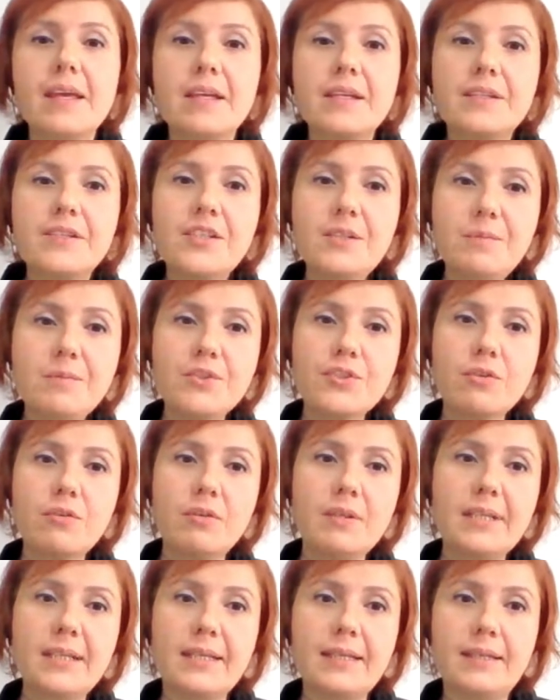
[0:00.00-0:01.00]
Şimdi
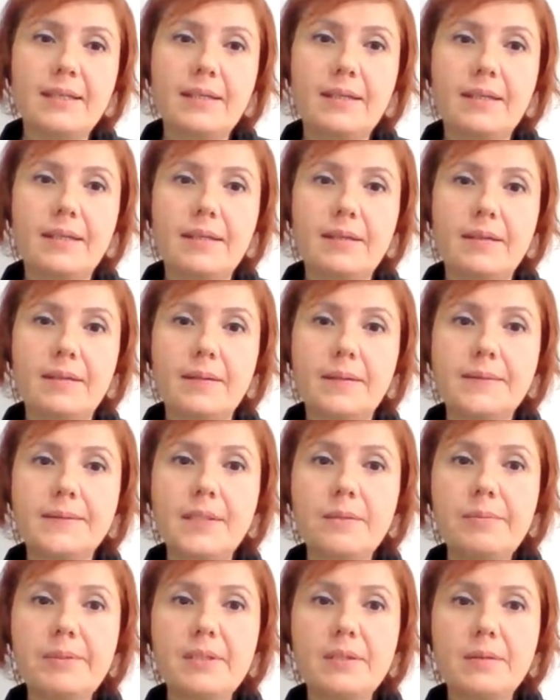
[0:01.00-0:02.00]
şöyle, e,
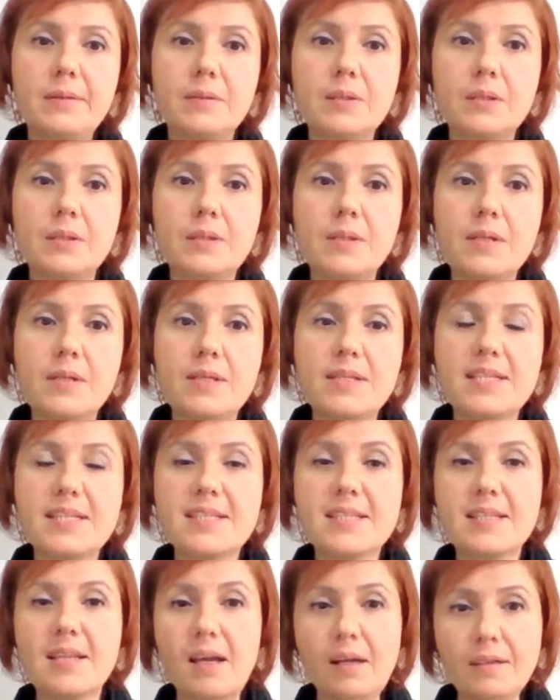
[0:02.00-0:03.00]
tabii e,
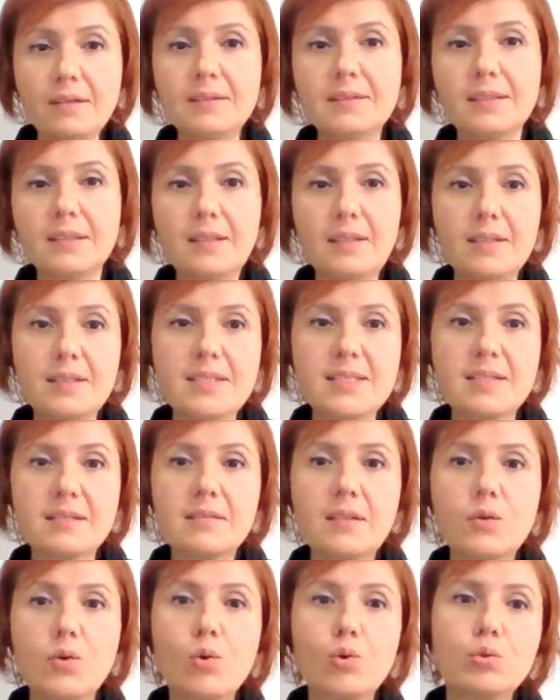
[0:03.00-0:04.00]
Salda
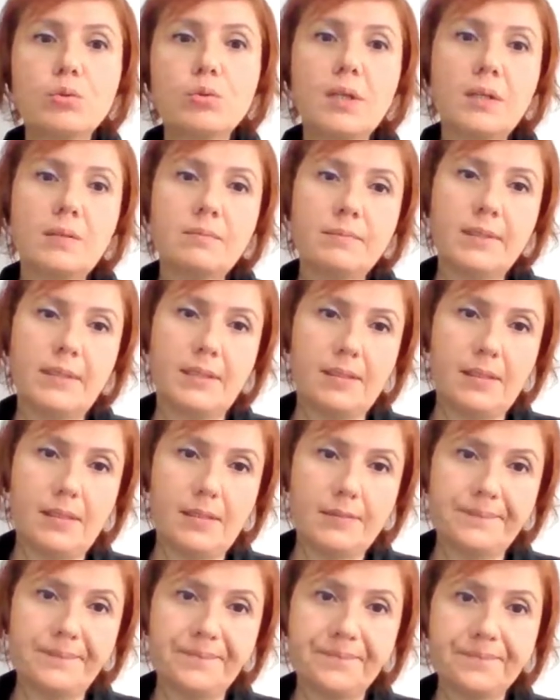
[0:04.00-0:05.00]
aslında korunan bir
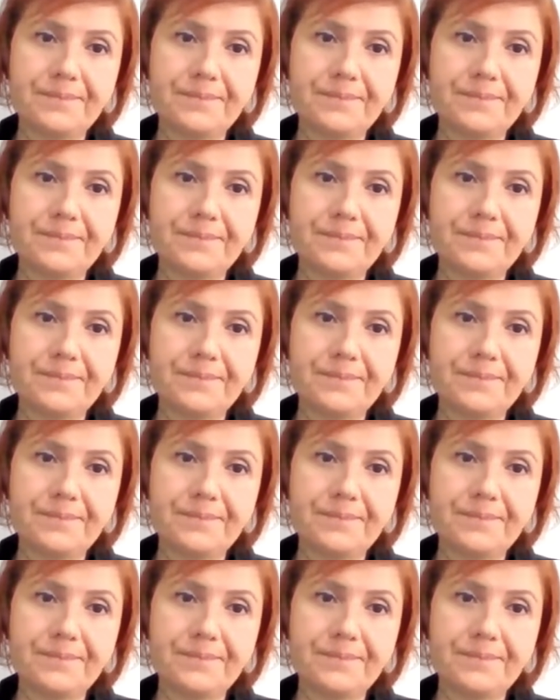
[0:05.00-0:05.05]
alan.